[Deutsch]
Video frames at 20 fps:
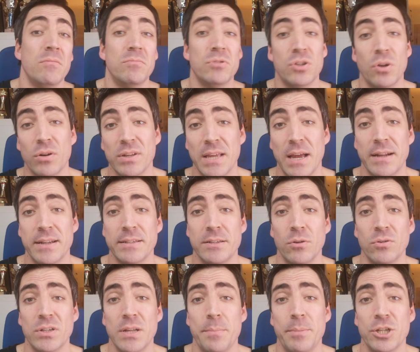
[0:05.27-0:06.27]
soll ich eine
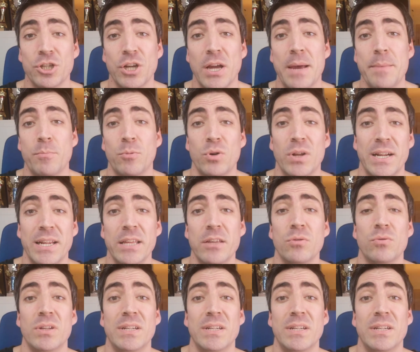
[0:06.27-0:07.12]
Doktorarbeit schreiben oder nicht?